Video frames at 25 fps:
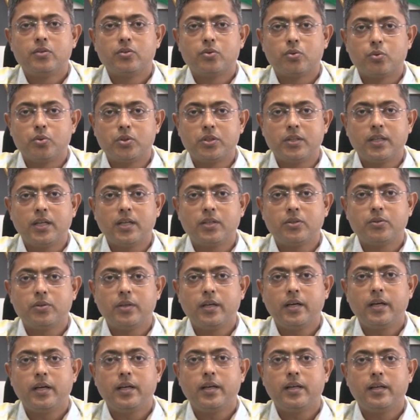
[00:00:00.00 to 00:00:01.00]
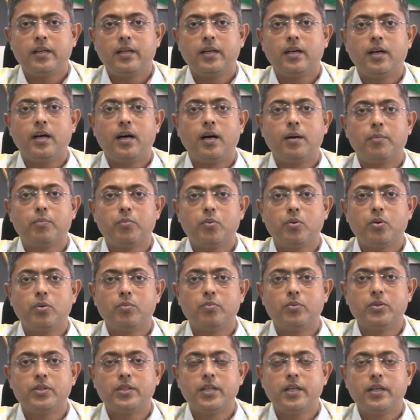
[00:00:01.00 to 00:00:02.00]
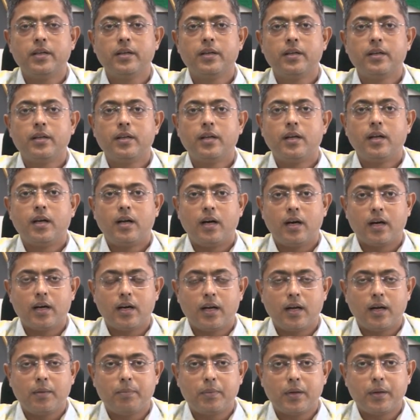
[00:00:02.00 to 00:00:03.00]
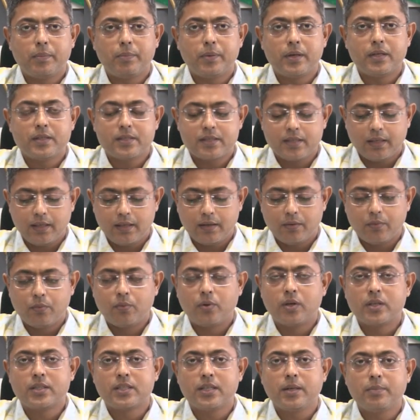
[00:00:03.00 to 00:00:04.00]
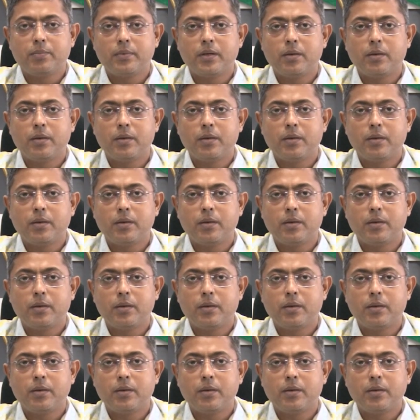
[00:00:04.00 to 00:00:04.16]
सूचना जो है यह आपको मुझे अगर आपके पास व्हाट्सएप